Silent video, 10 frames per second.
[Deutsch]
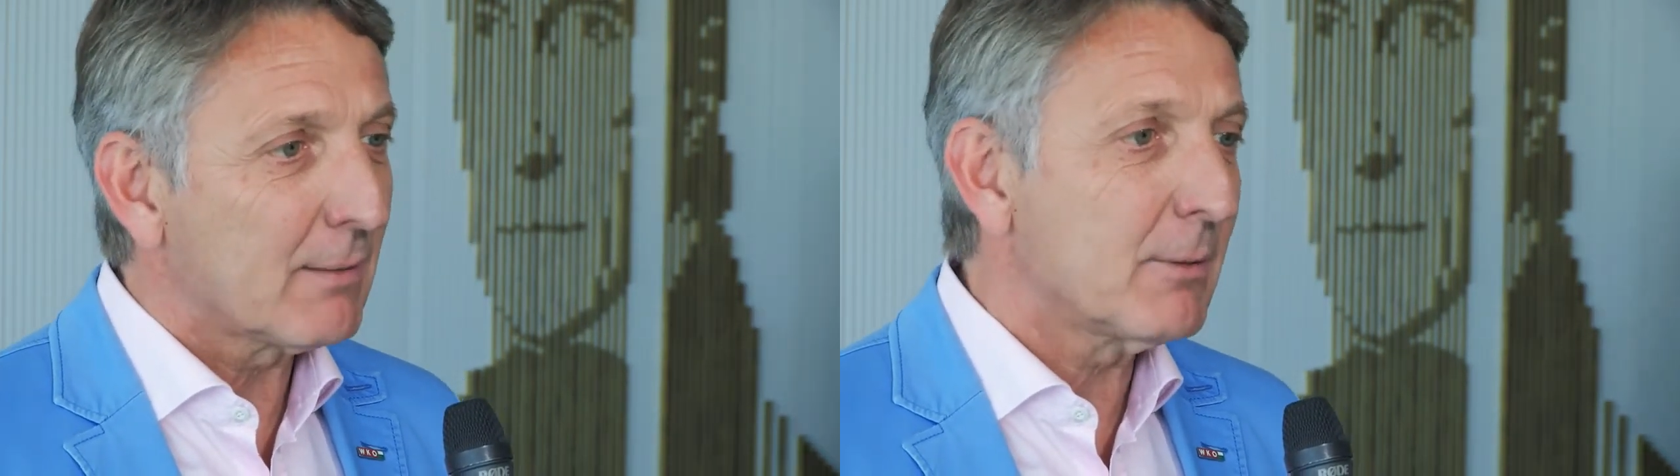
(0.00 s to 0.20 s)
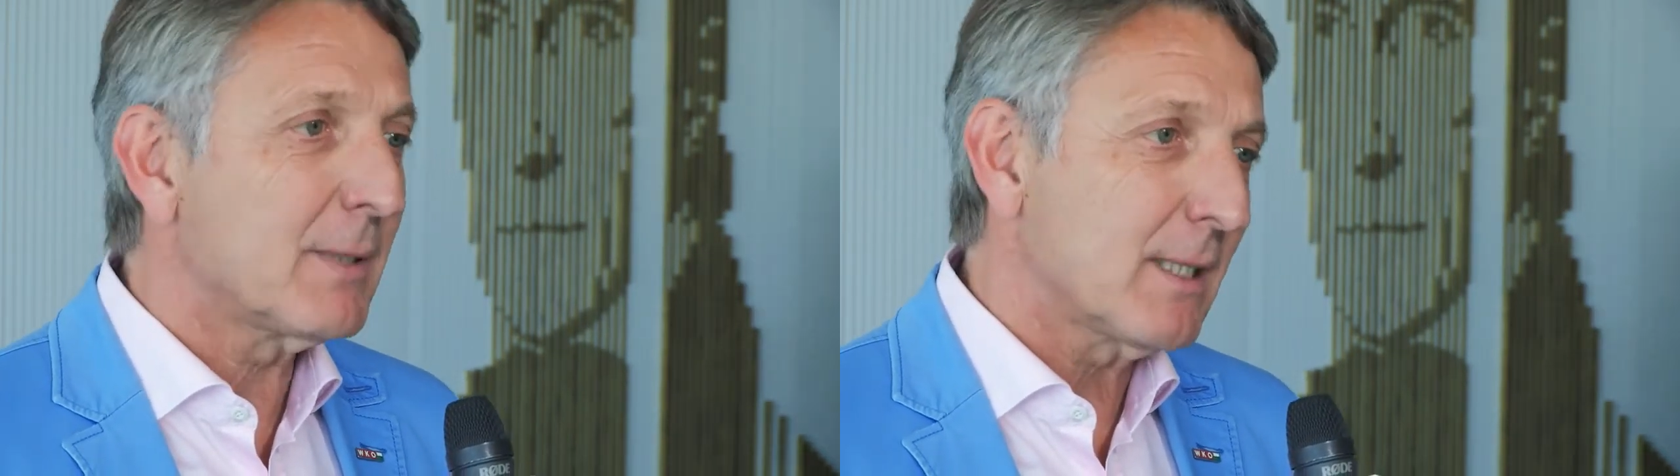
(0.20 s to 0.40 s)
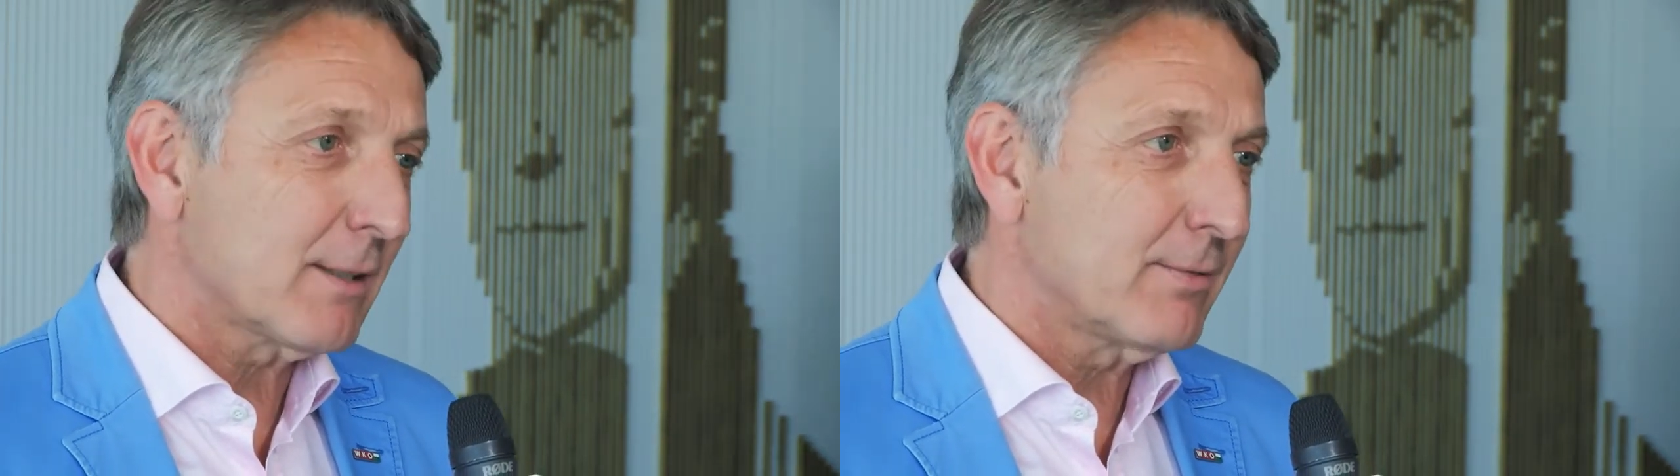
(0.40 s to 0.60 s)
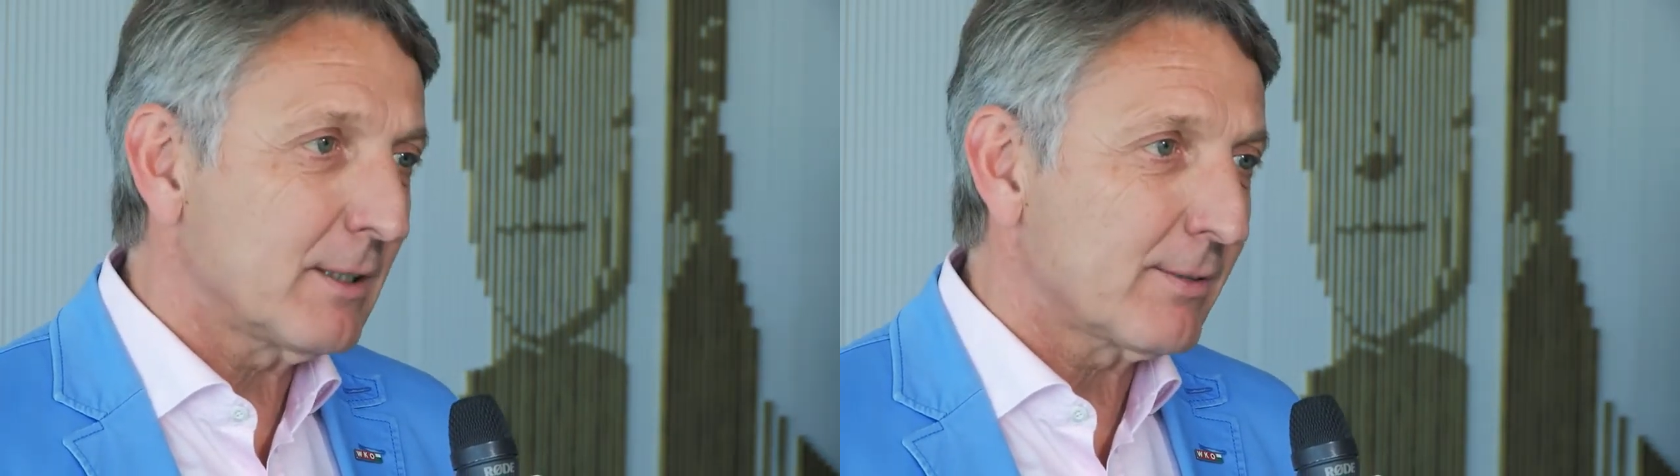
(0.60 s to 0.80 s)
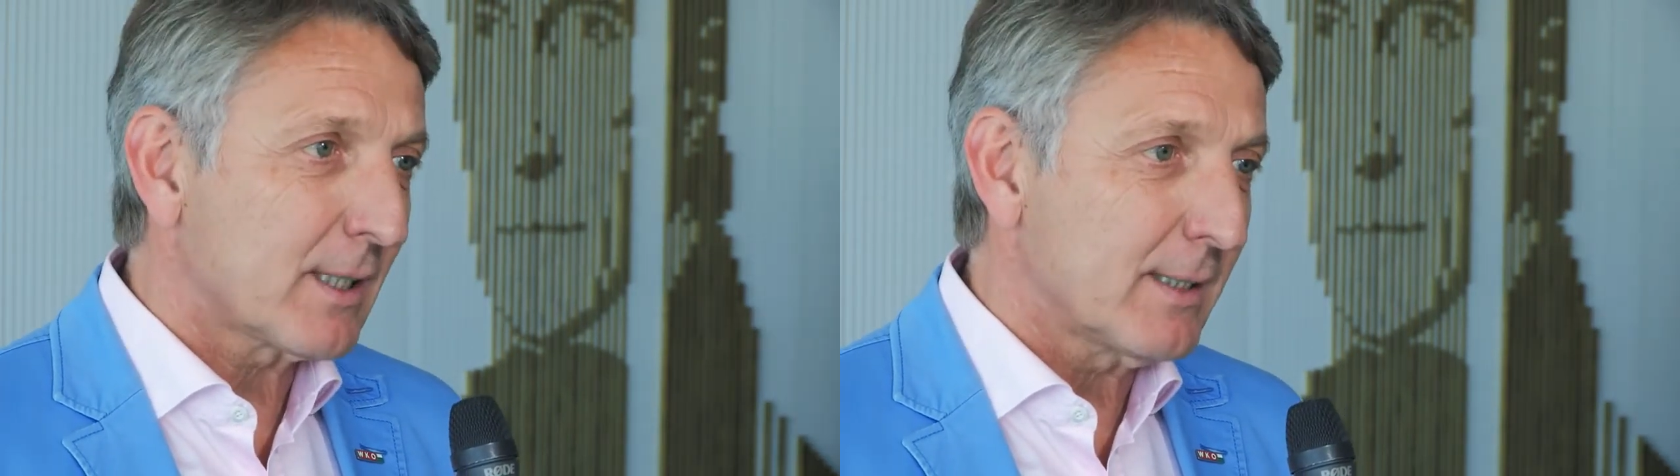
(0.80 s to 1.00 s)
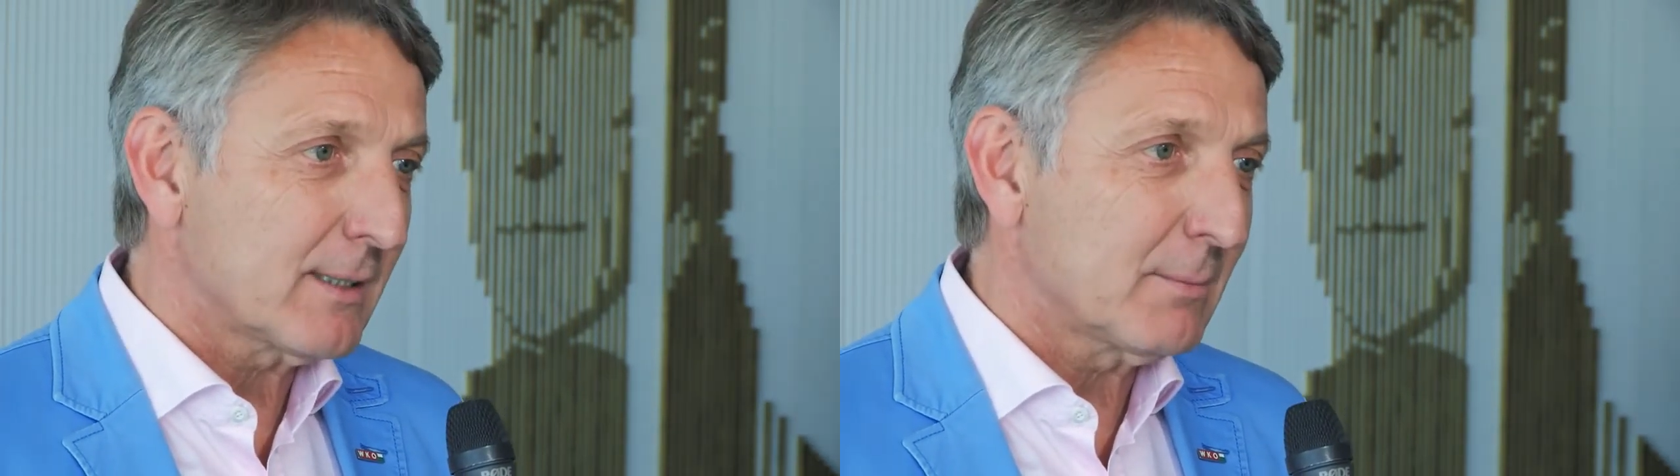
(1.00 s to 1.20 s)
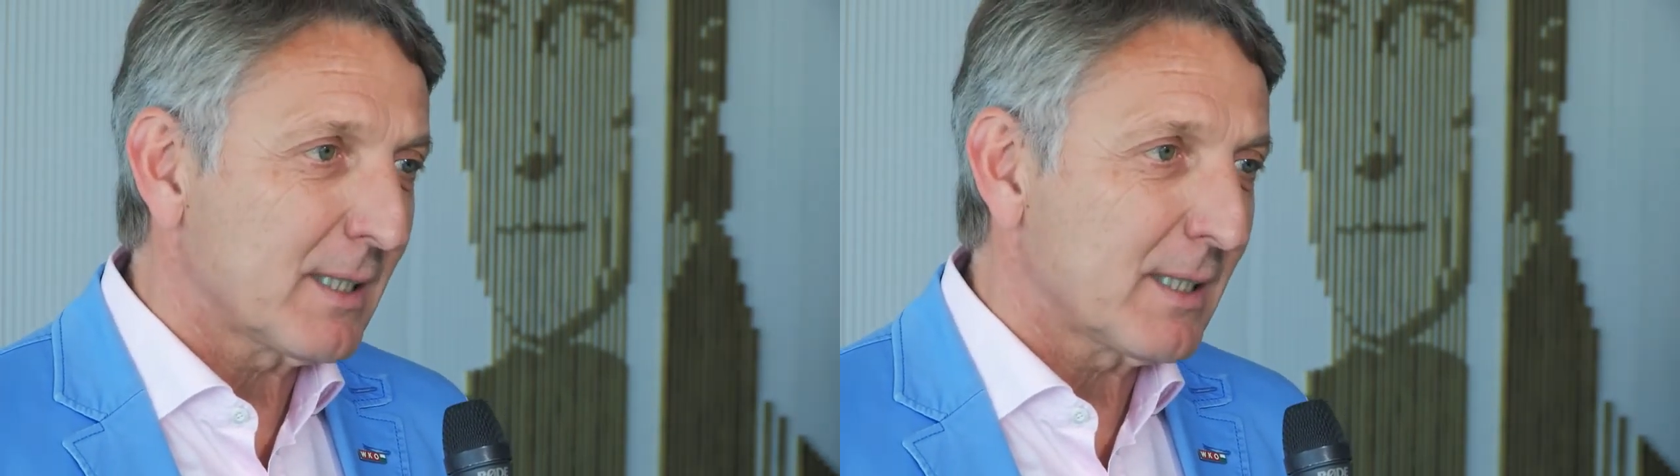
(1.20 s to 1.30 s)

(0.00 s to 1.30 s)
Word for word: aber man darf nicht vergessen,